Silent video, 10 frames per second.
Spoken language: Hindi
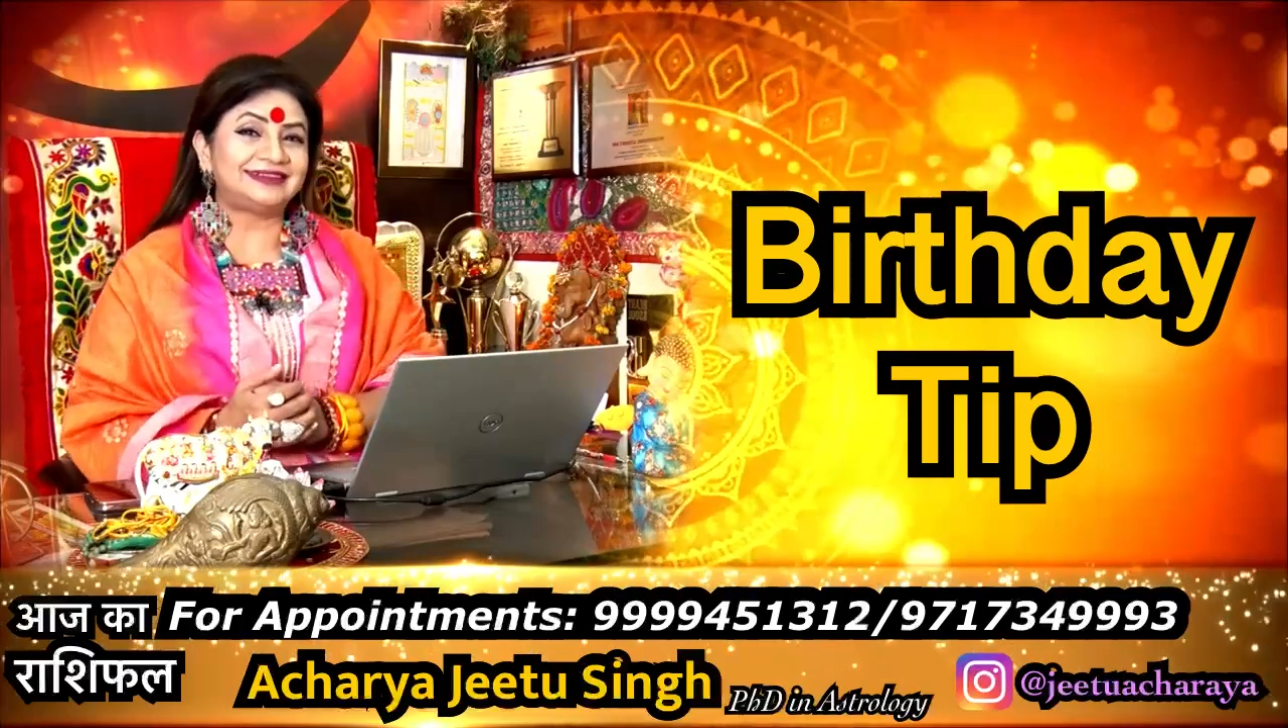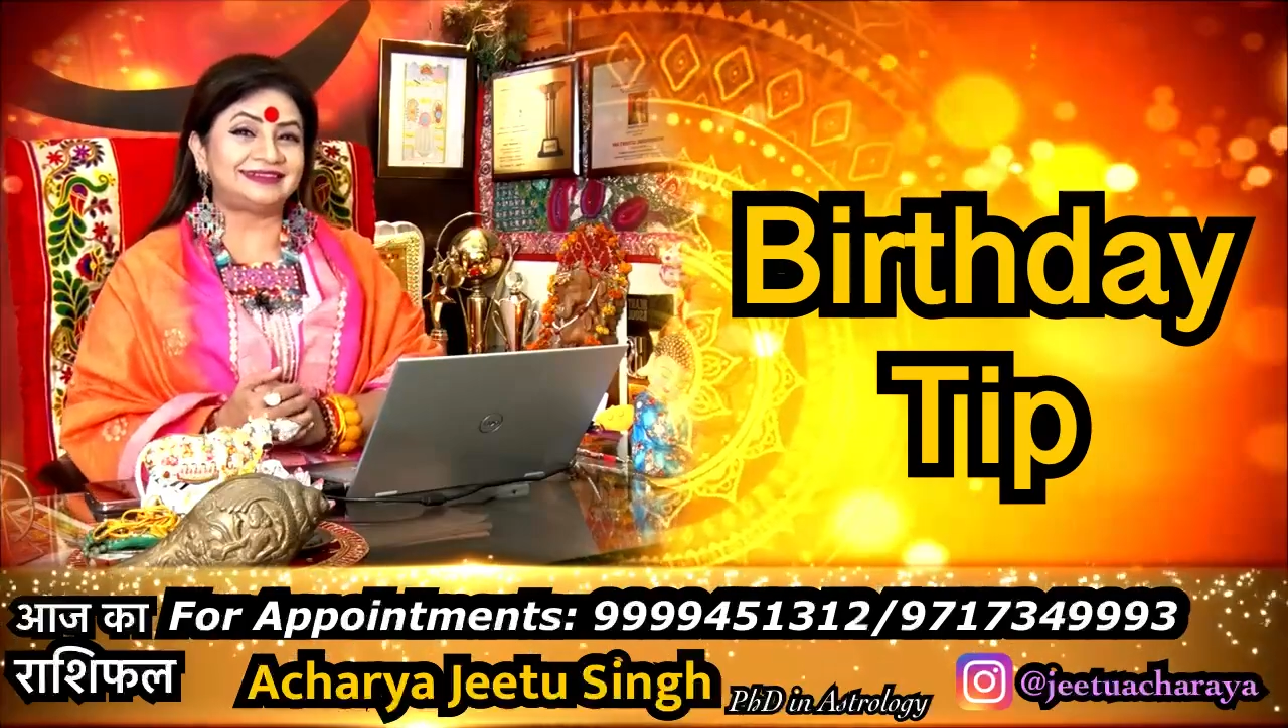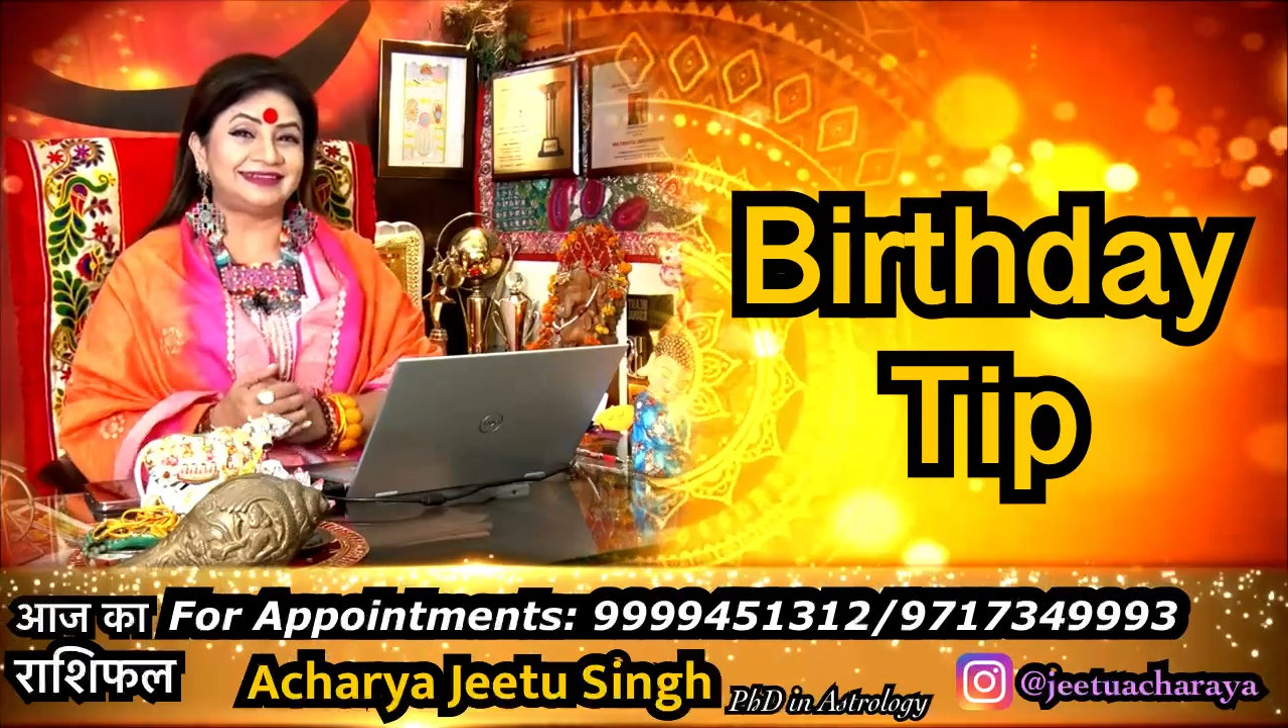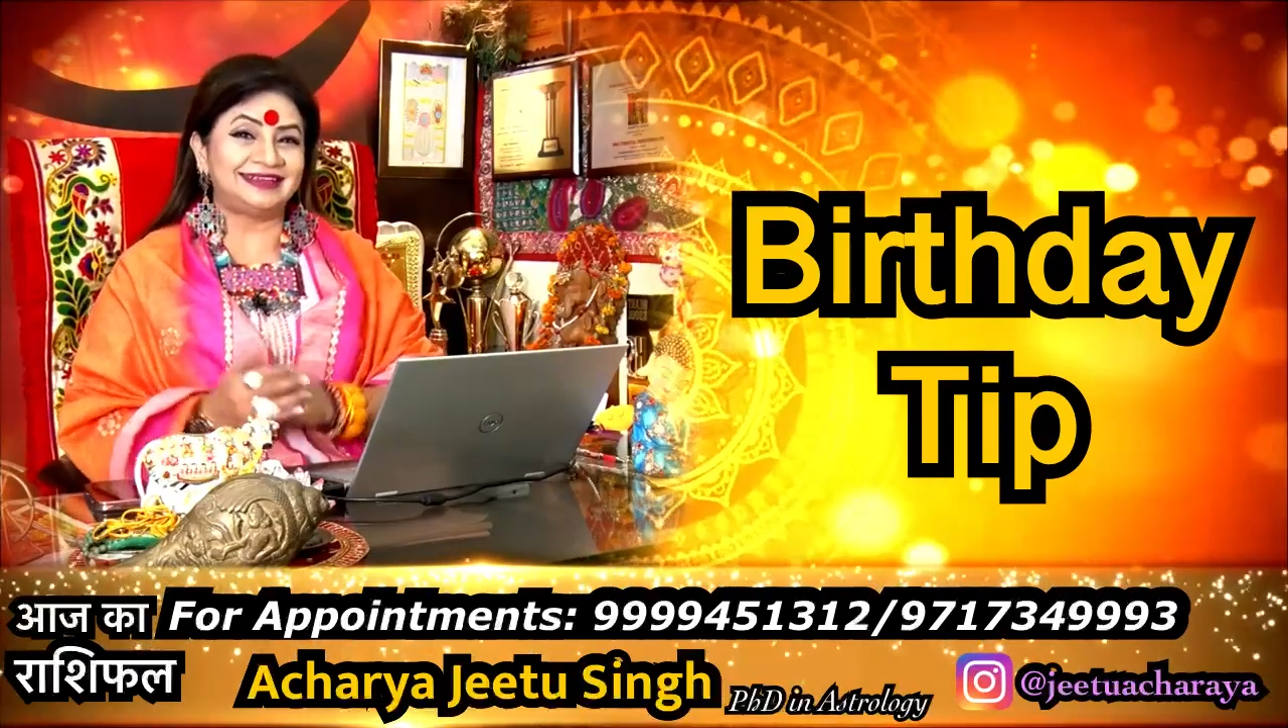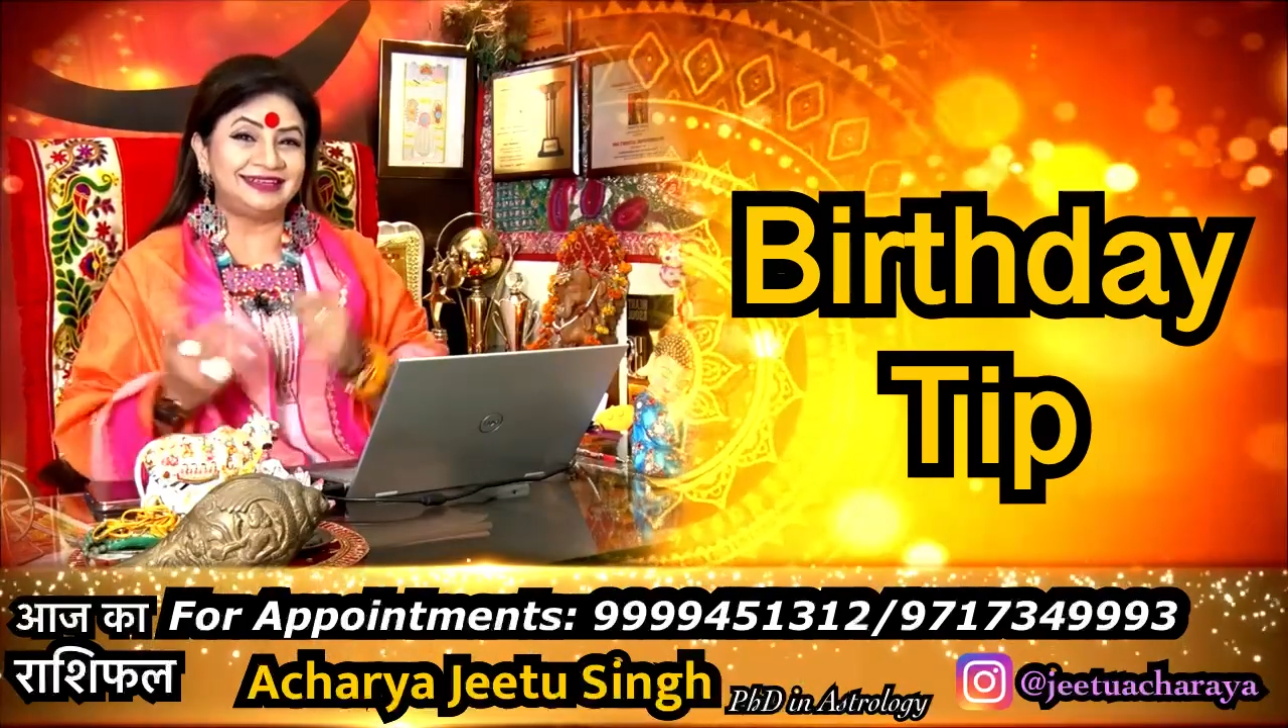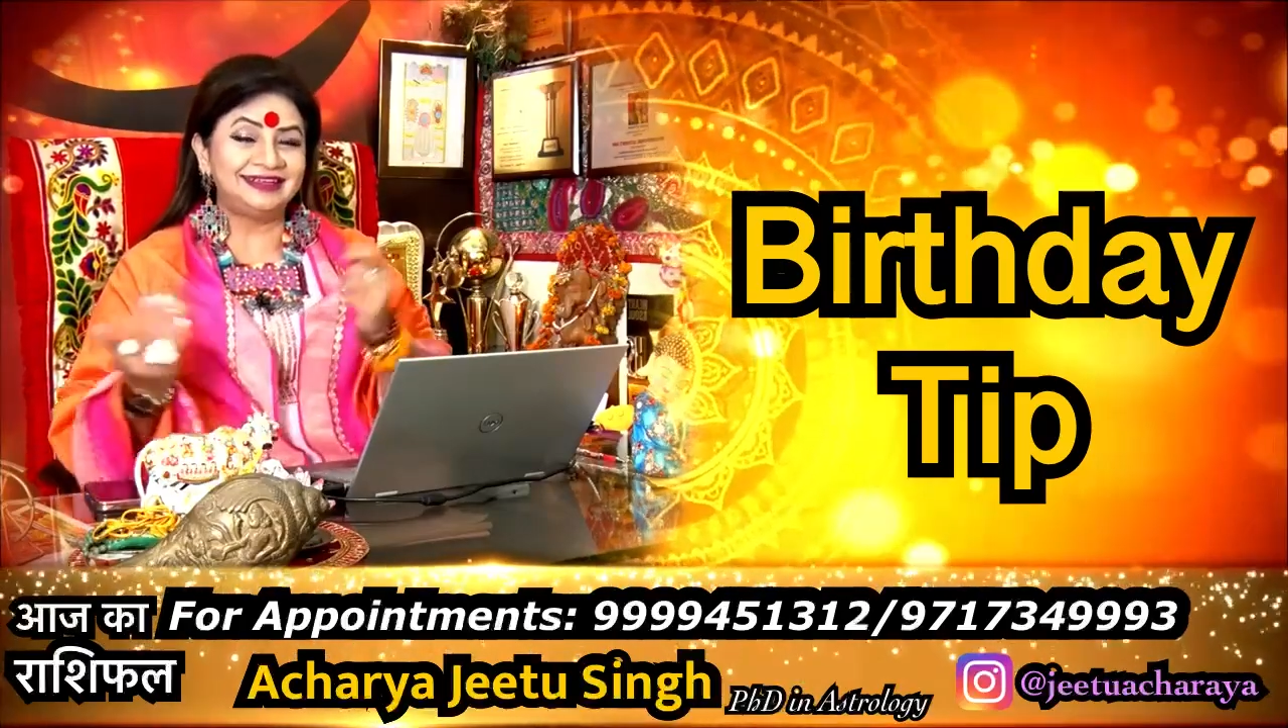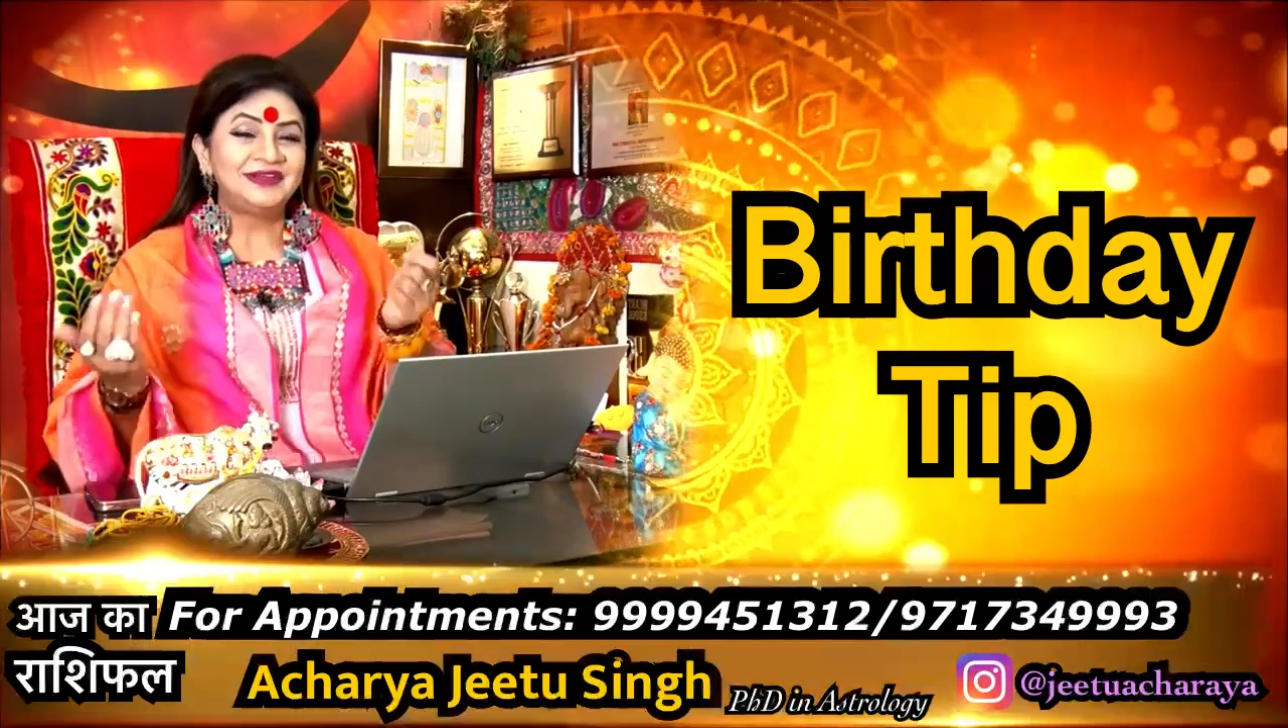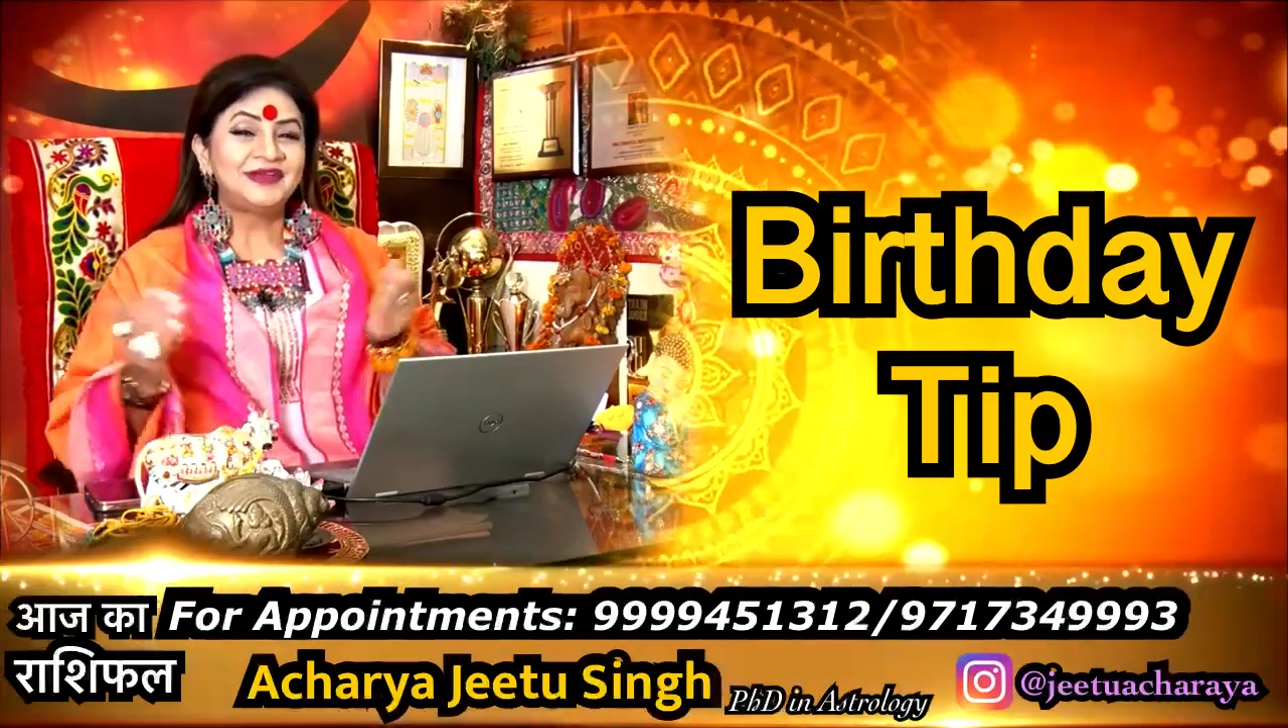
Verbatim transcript: देते हैं